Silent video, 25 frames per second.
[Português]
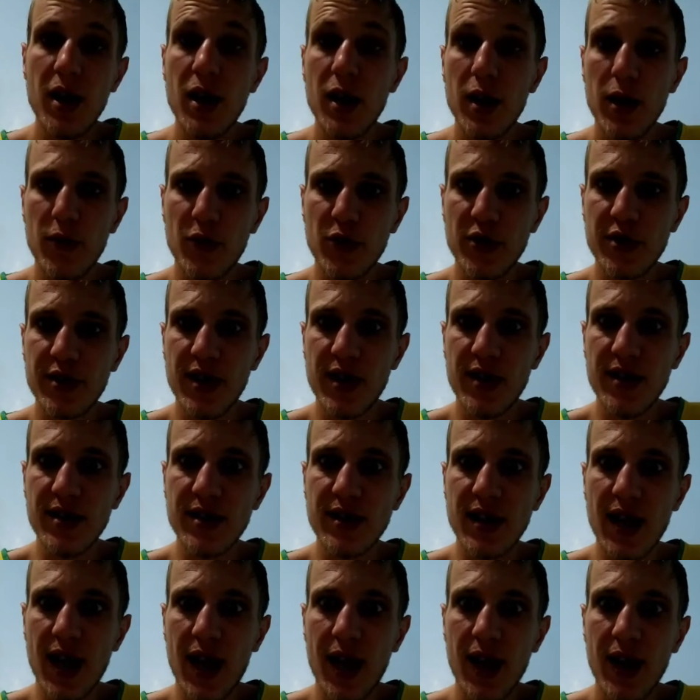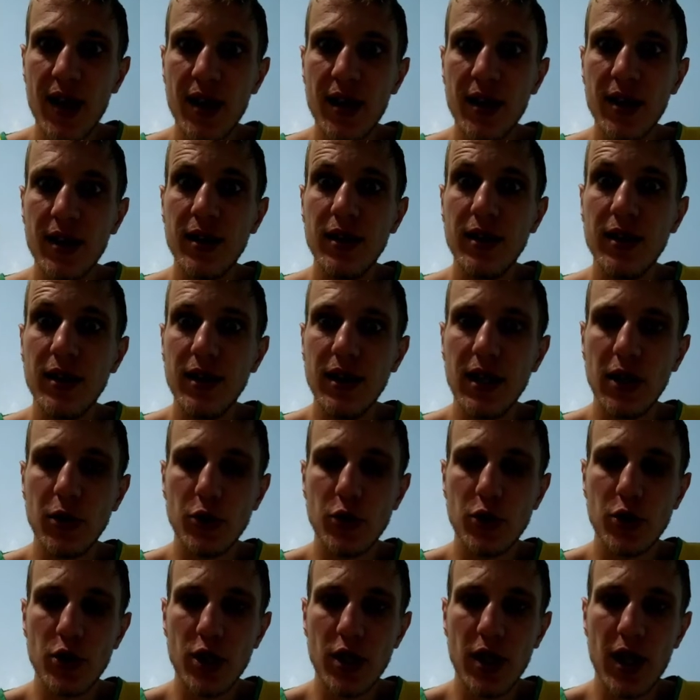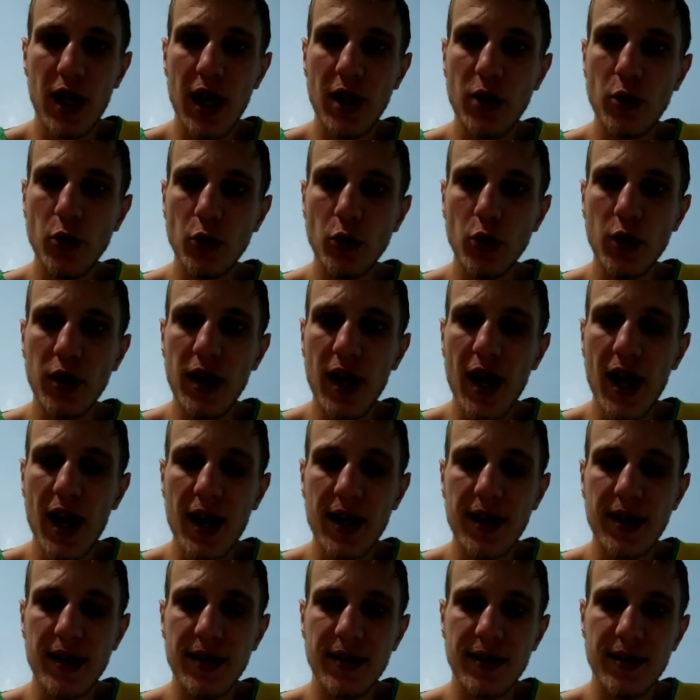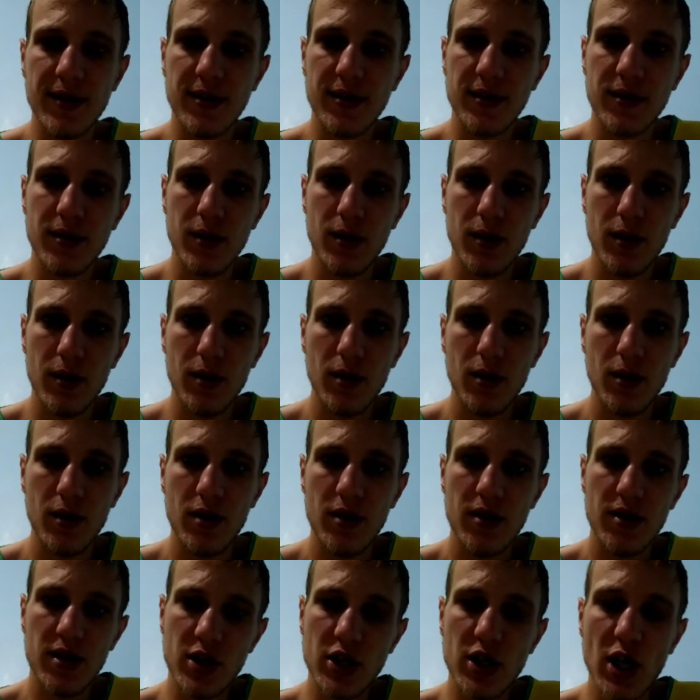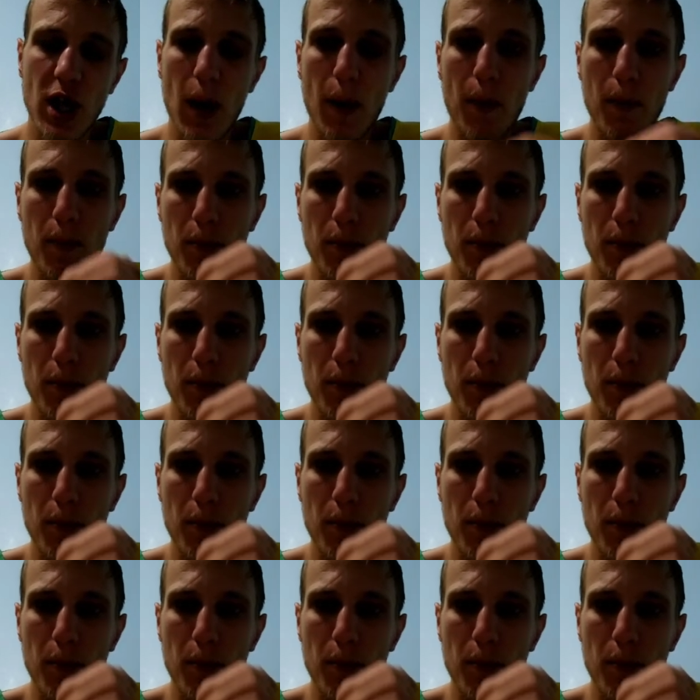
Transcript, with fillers: E você está no Tirei Tutoriais. Seja